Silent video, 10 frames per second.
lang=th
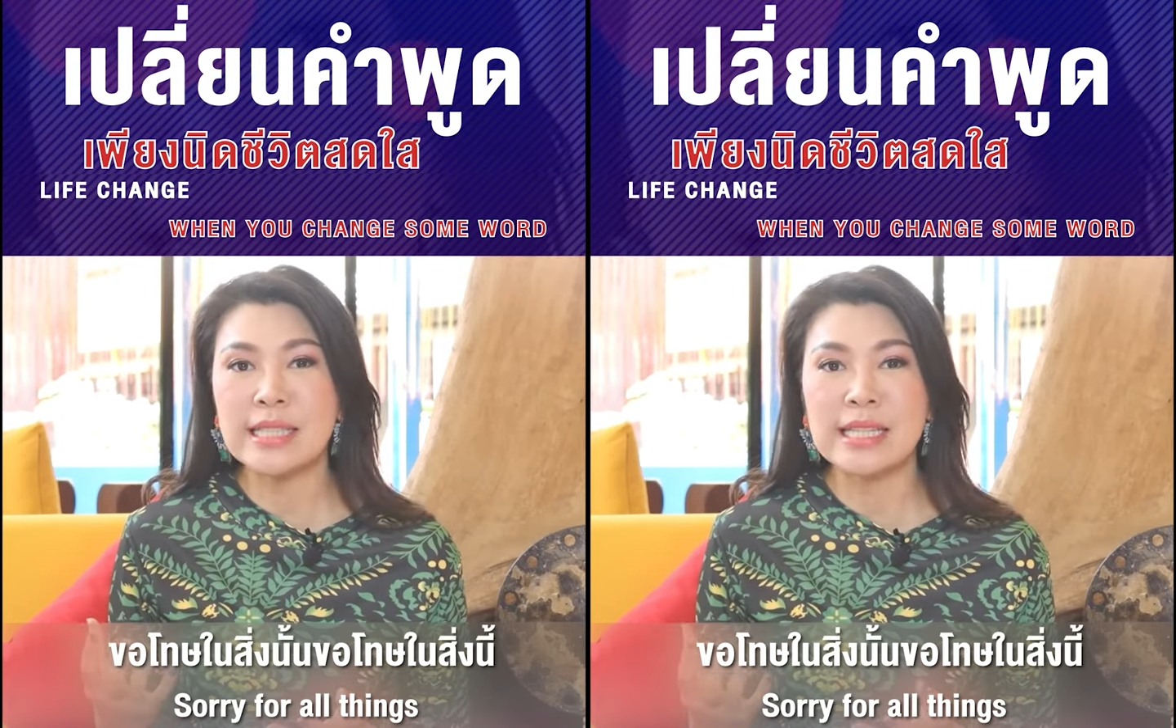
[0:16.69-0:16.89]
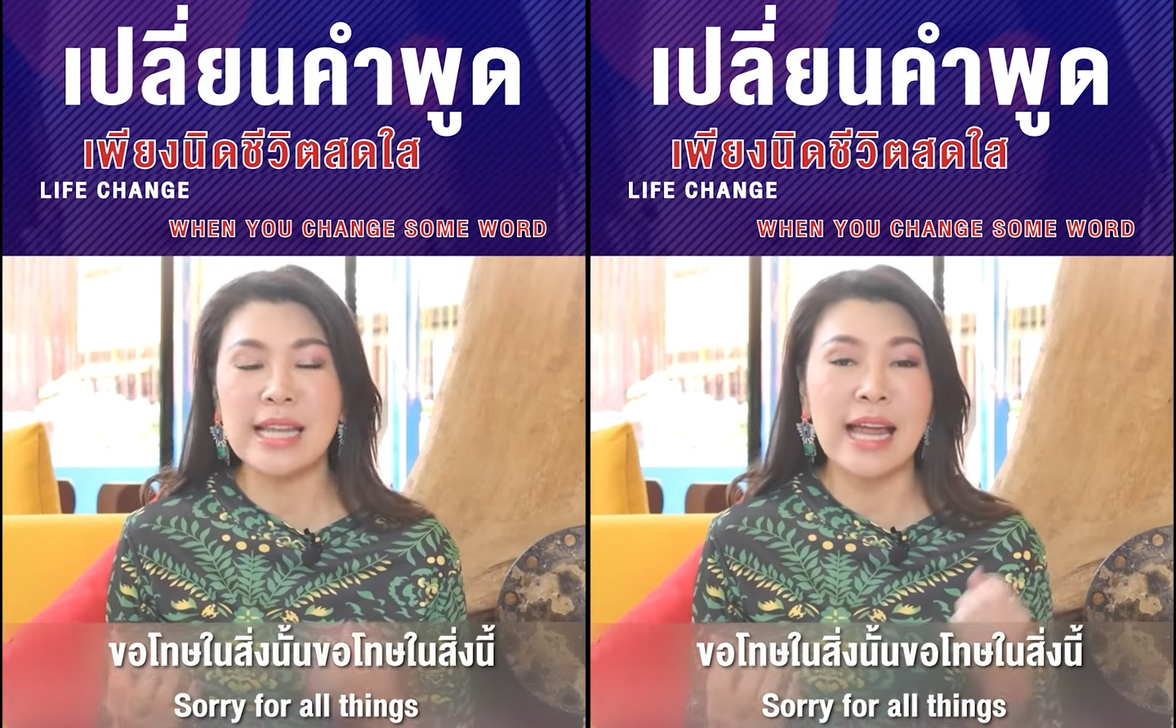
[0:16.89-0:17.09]

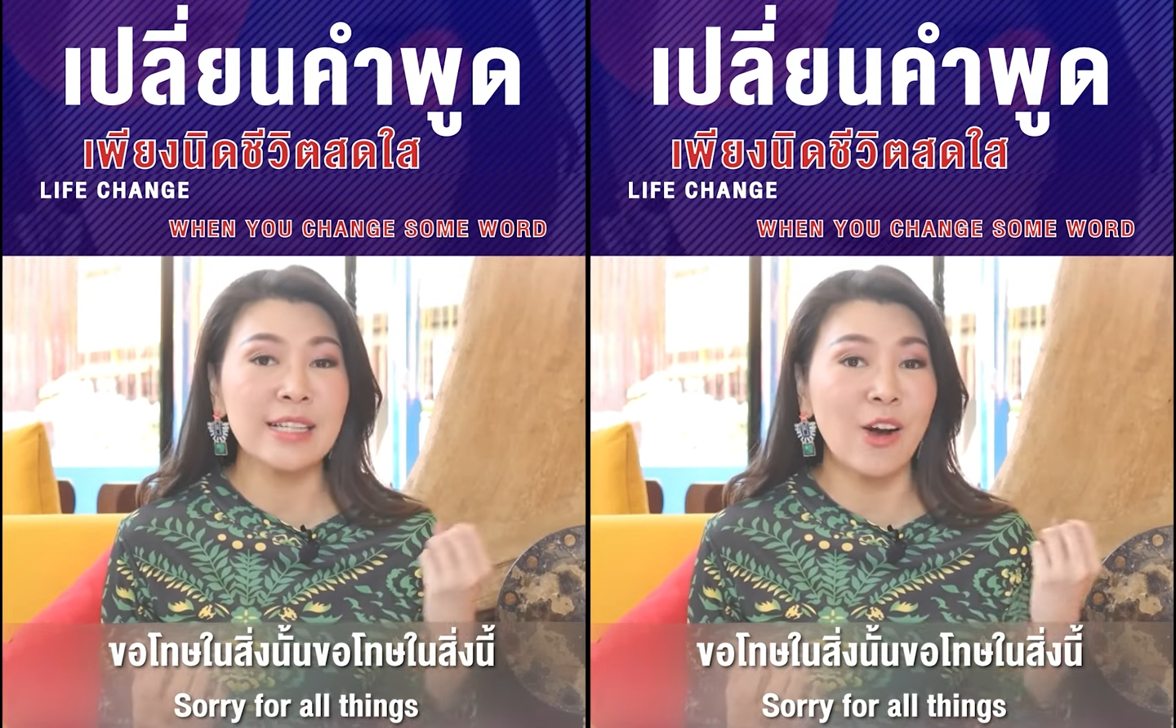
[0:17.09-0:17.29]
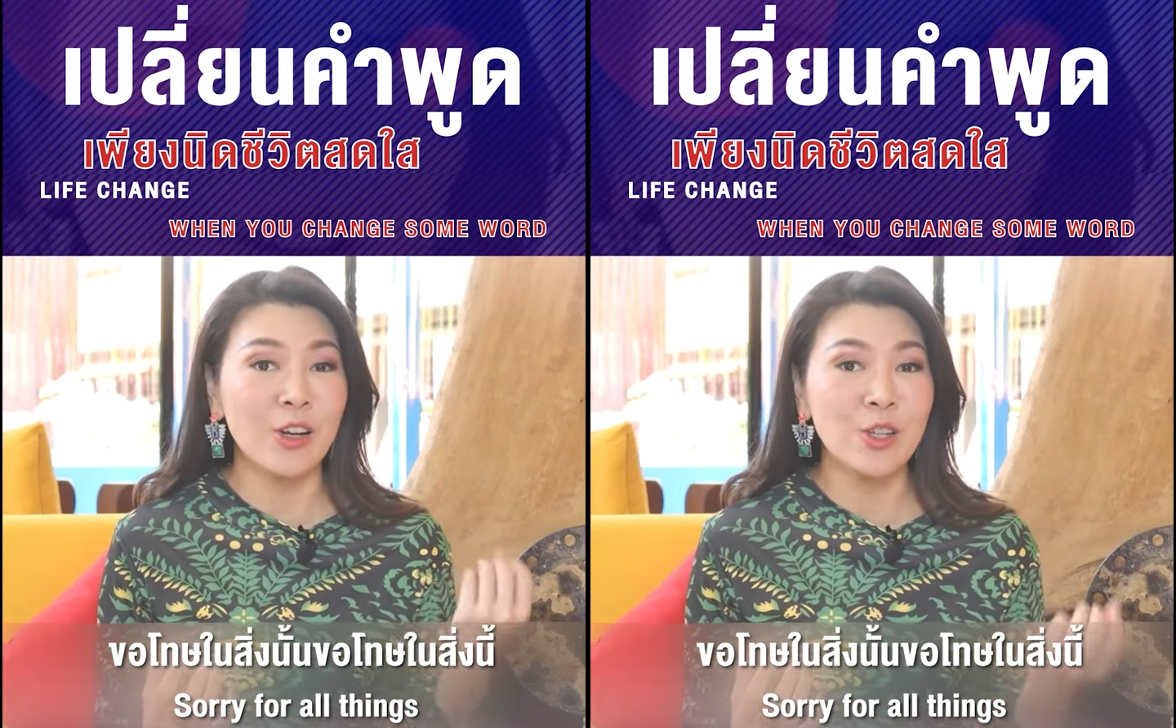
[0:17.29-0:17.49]
สิ่งนั้น
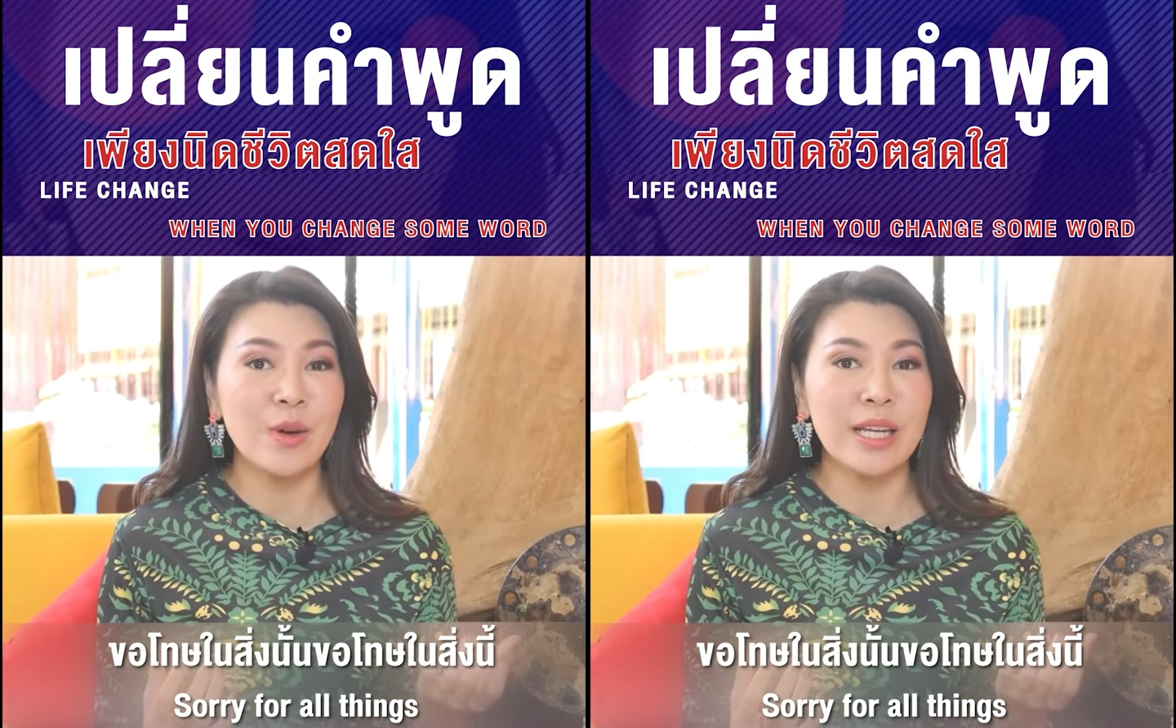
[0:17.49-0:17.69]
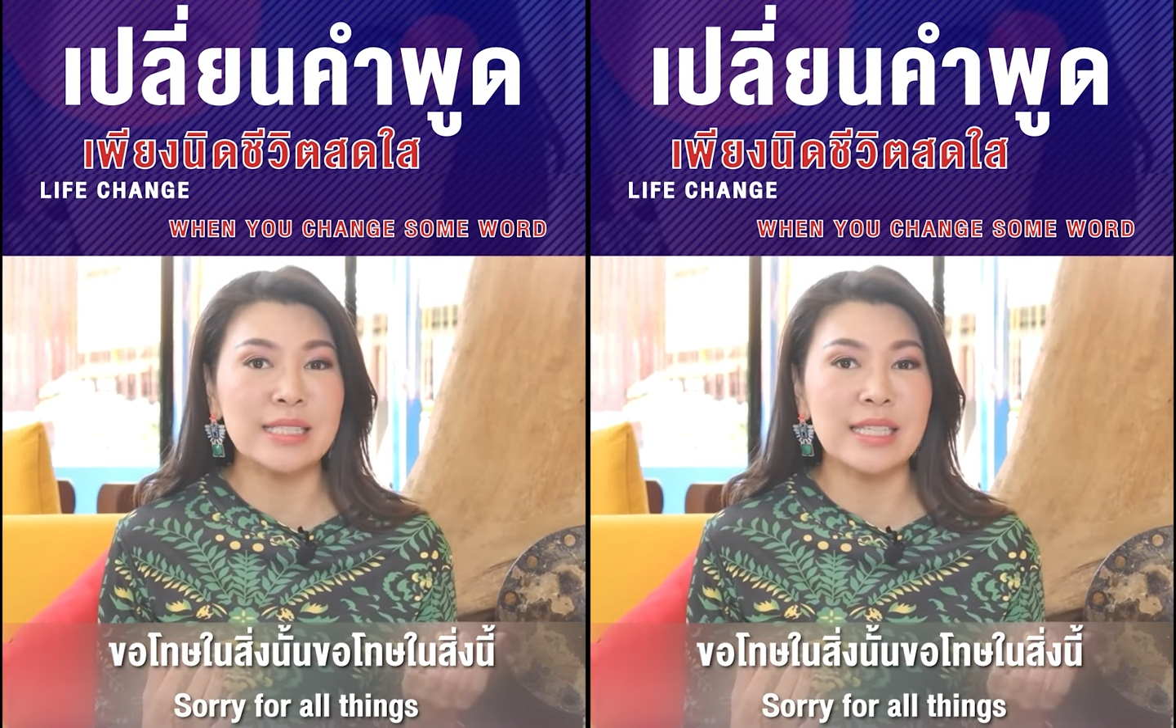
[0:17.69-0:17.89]
ขอโท
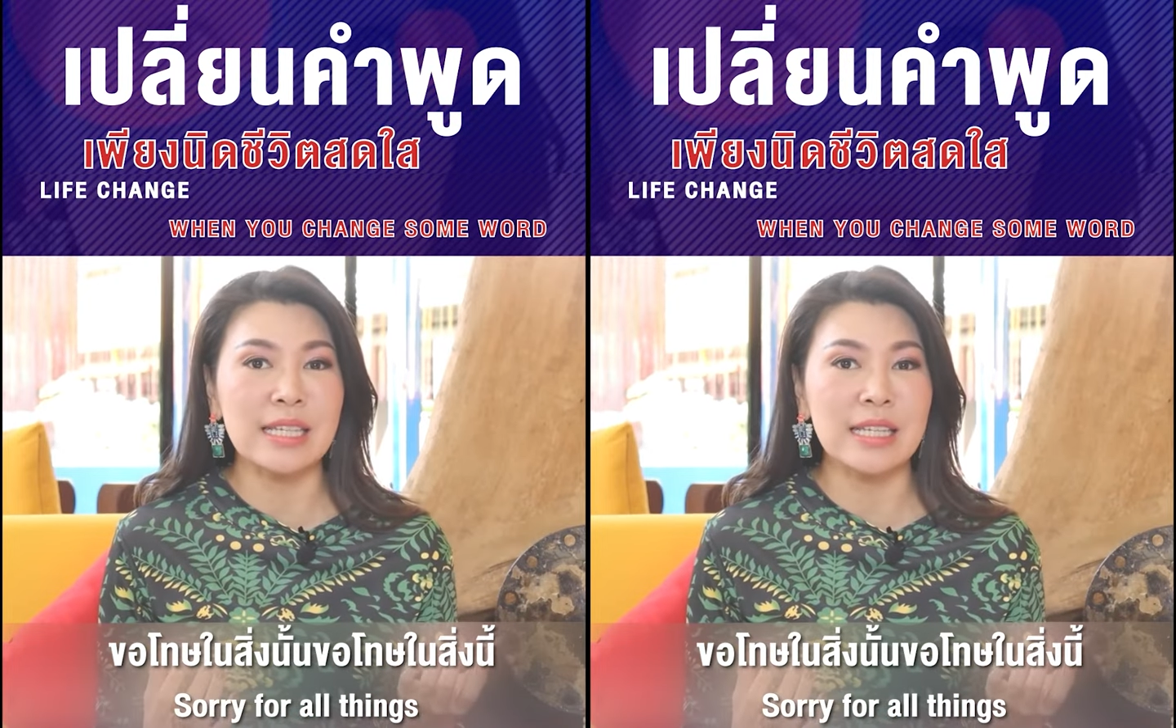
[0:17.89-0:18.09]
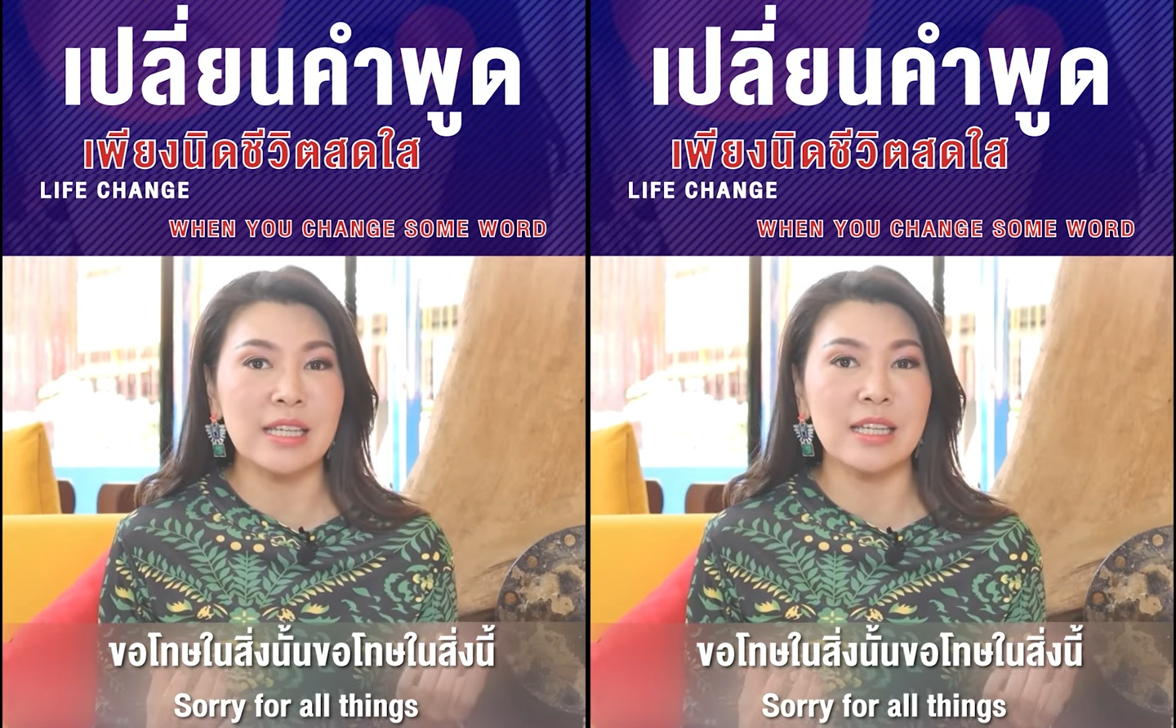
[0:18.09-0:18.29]
ษในสิ่
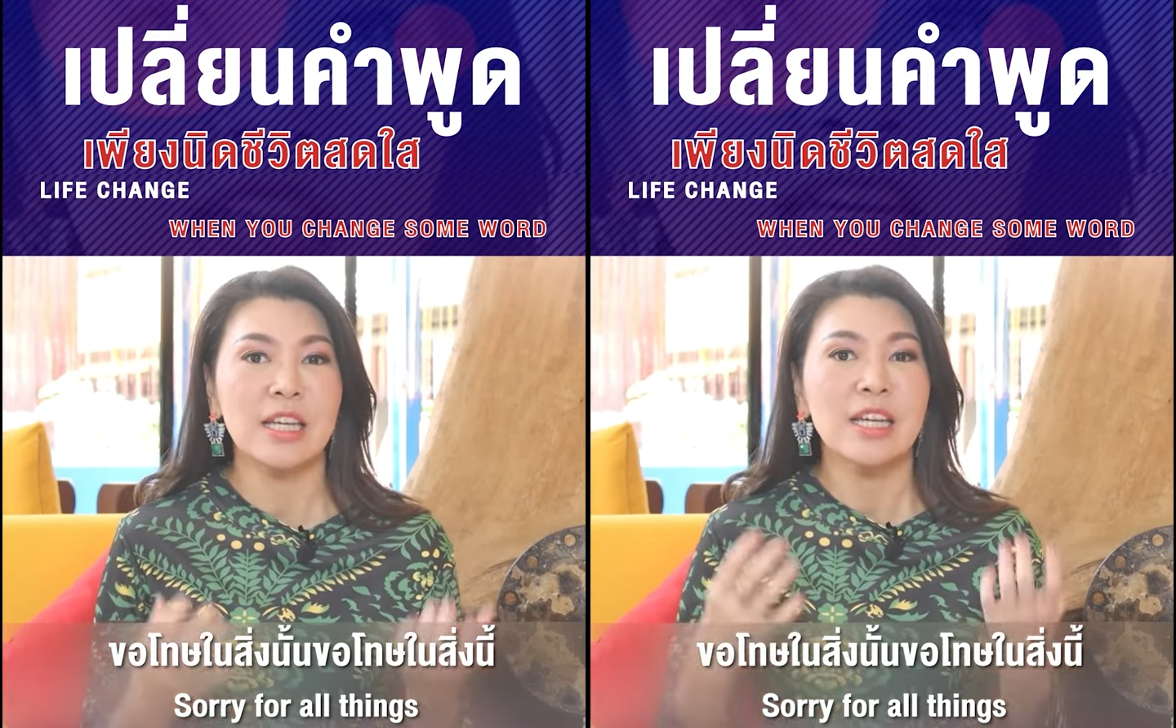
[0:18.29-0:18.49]
งนี้